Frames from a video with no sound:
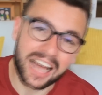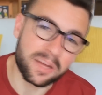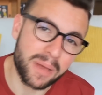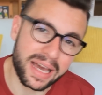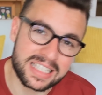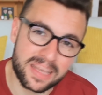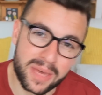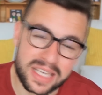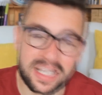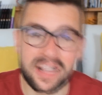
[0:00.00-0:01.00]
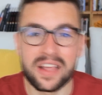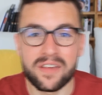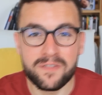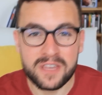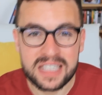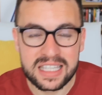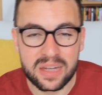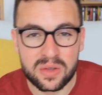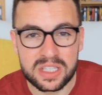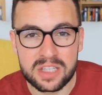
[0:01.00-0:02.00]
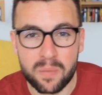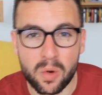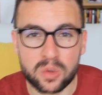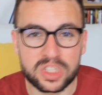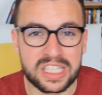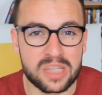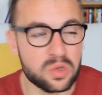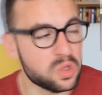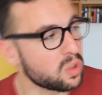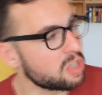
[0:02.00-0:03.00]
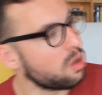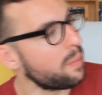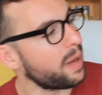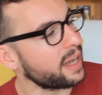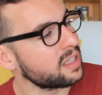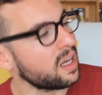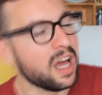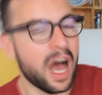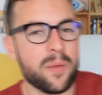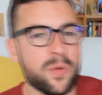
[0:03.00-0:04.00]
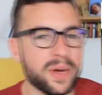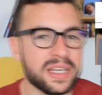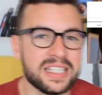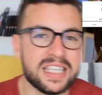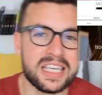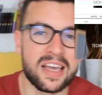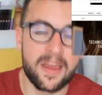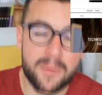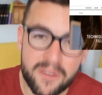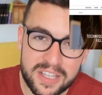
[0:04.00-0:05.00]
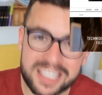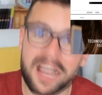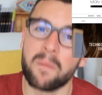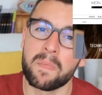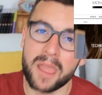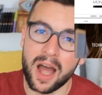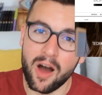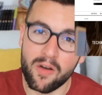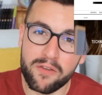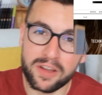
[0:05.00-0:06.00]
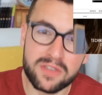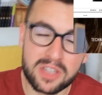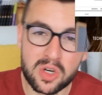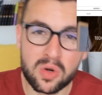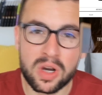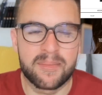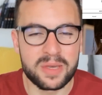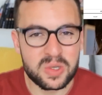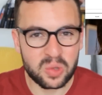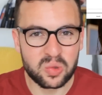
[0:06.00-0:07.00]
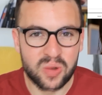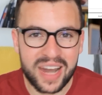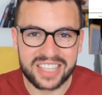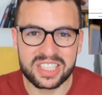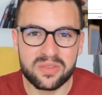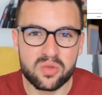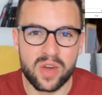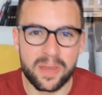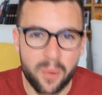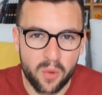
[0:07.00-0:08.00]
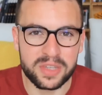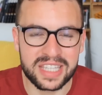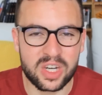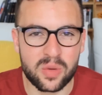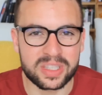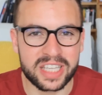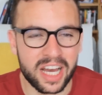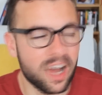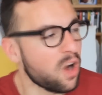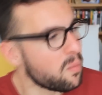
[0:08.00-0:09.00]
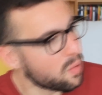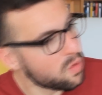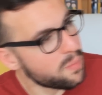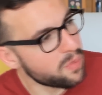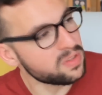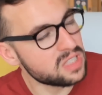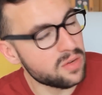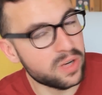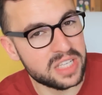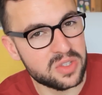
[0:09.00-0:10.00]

drague par SMS. Visitez le site Mon Coaching Séduction qui doit apparaître à peu près ici, mais faites ça en fin de vidéo. Mais surtout, lâchez-vous et profitez des commentaires pour me poser vos